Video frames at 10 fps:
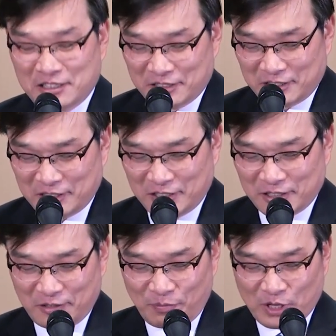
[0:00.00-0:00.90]

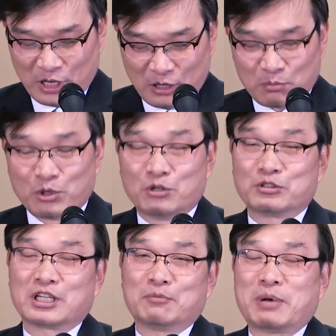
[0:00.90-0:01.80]
그것은요, 뭐
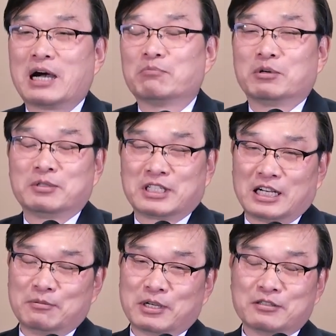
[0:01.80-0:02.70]
우리가 방법을
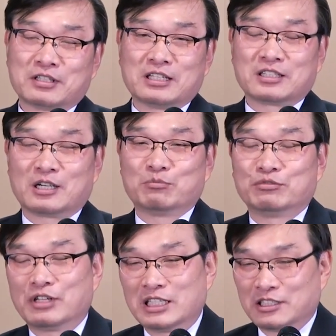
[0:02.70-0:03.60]
잘 배운다든가
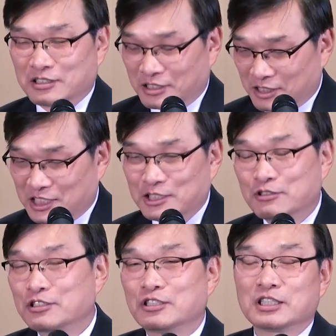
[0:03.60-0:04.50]
문안이 어떤
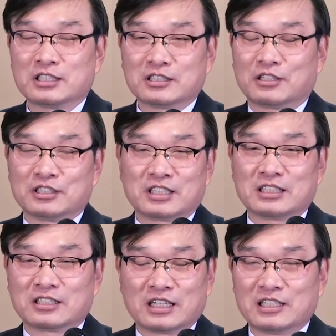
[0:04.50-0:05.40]
기술적인
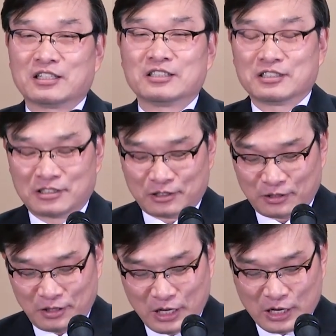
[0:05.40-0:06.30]
것이라든가 이런
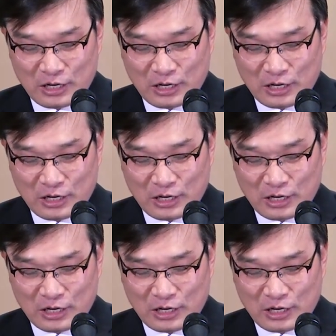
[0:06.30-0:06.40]
뜻으로